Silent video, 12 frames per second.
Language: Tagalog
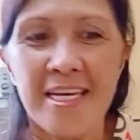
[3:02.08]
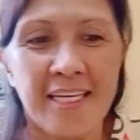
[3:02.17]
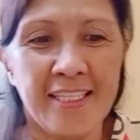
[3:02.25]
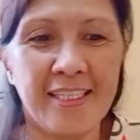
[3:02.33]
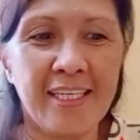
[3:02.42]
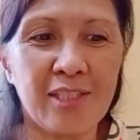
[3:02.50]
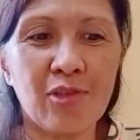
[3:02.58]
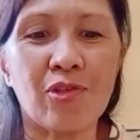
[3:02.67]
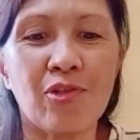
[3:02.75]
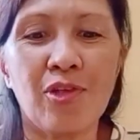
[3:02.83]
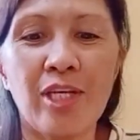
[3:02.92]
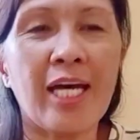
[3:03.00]
Hindi
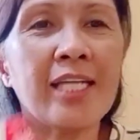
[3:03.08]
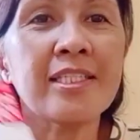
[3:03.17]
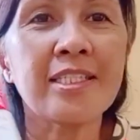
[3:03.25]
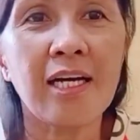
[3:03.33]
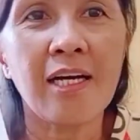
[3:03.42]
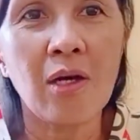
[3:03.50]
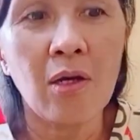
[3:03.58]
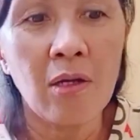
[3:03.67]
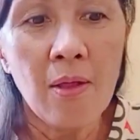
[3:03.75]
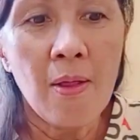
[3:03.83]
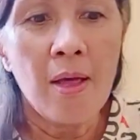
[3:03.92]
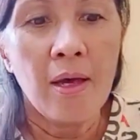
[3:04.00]
totoo yan. Tsaka
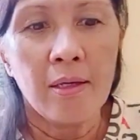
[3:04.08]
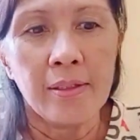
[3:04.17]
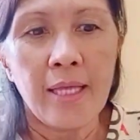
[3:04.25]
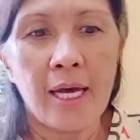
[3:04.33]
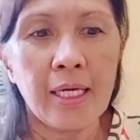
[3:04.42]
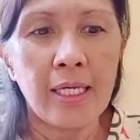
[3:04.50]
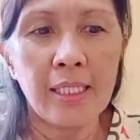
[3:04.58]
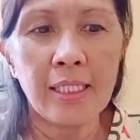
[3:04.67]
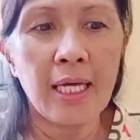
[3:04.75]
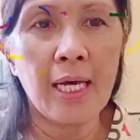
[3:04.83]
dahil